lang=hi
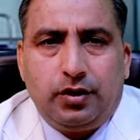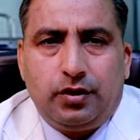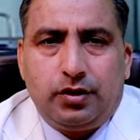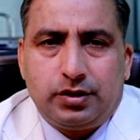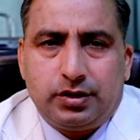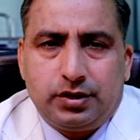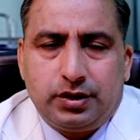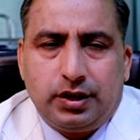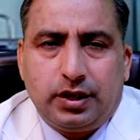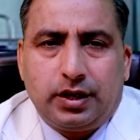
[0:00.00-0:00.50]
और
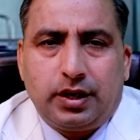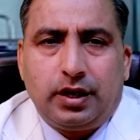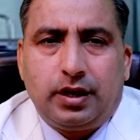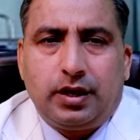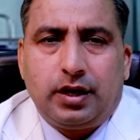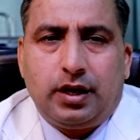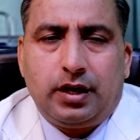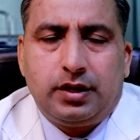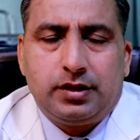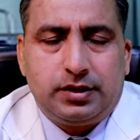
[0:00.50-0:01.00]
सिरके
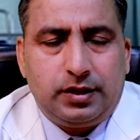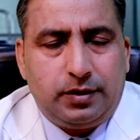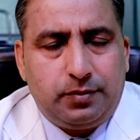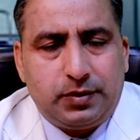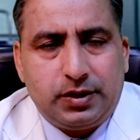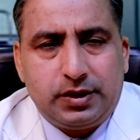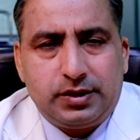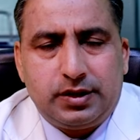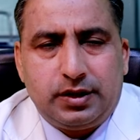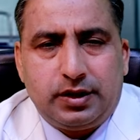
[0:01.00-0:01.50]
का सेब
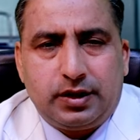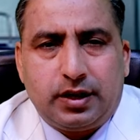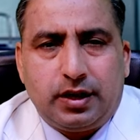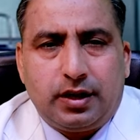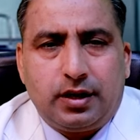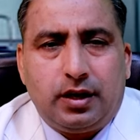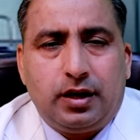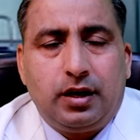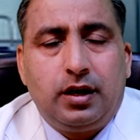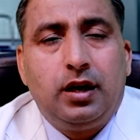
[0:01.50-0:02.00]
के सिरके
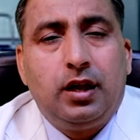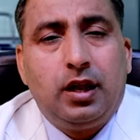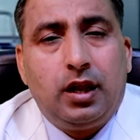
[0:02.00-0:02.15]
का